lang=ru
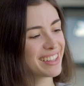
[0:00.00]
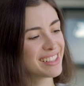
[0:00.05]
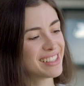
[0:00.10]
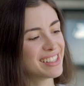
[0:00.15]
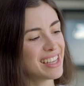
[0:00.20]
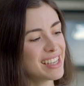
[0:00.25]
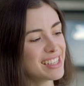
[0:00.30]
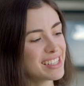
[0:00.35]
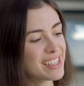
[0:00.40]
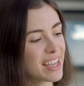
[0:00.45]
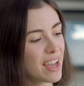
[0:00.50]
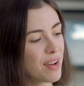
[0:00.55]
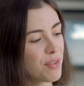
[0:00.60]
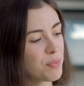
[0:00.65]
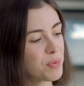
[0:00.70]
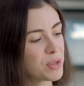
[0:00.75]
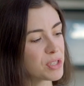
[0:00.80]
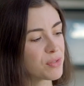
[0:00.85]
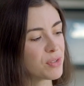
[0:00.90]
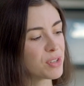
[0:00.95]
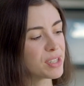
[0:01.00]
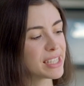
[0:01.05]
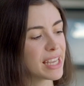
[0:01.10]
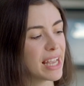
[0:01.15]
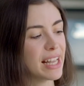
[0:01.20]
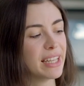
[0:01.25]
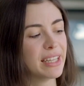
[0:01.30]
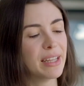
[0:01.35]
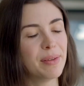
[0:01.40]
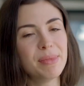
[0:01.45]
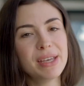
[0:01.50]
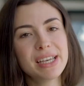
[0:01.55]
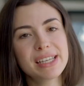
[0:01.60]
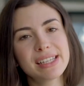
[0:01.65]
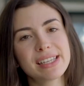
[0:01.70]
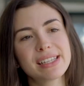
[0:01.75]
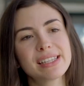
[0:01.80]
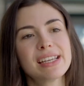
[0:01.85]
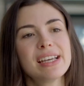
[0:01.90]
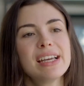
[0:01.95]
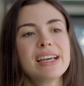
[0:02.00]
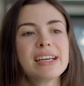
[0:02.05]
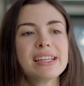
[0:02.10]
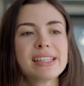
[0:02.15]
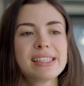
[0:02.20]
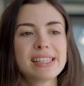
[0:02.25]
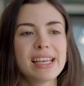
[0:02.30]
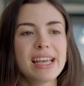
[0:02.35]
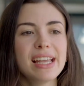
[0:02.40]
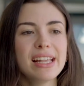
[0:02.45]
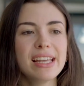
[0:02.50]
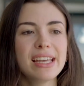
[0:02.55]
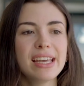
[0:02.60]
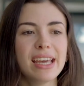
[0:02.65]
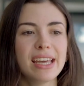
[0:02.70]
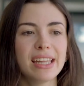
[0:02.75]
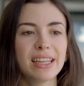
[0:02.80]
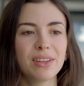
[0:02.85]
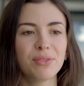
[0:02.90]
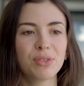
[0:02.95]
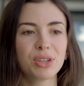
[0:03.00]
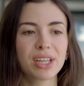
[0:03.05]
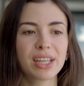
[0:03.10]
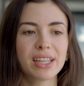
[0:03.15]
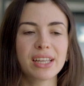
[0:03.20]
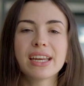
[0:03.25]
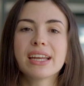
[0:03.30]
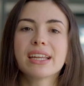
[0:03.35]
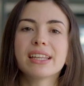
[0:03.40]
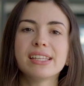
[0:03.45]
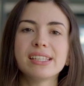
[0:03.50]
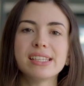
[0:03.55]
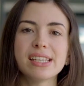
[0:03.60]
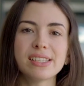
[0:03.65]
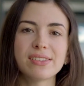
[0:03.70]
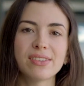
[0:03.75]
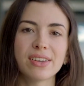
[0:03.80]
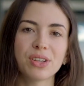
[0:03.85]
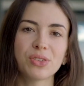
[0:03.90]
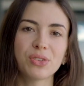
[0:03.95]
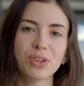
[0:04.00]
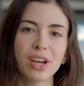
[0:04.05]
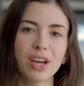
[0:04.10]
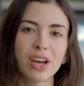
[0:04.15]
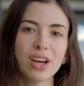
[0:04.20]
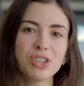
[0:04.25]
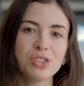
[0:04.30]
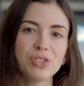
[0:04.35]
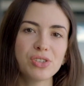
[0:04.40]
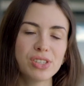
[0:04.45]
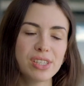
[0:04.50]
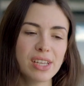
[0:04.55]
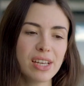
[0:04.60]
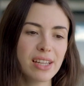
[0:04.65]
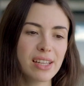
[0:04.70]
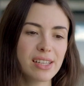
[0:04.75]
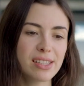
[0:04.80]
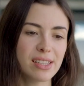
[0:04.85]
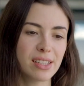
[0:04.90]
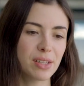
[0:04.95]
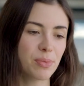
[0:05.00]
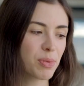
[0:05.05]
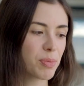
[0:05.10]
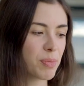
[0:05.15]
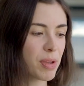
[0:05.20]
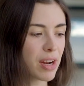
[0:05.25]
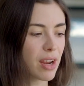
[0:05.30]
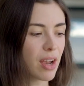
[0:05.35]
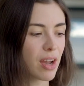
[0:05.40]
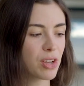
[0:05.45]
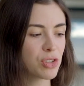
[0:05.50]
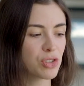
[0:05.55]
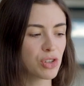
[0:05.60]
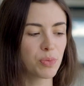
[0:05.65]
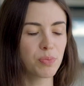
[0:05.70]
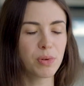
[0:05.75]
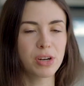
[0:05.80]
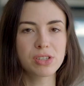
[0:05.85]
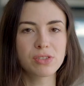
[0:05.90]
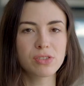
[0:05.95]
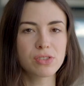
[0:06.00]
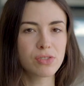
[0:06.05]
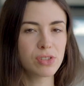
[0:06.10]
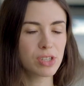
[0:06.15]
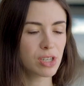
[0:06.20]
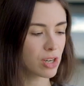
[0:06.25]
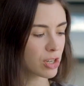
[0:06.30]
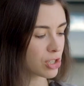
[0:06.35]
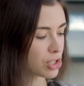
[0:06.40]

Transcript: Здесь я выписываю цели на месяц, Цели — это вот конкретные действия, которые я хочу сделать. Например, я хочу отпраздновать свой день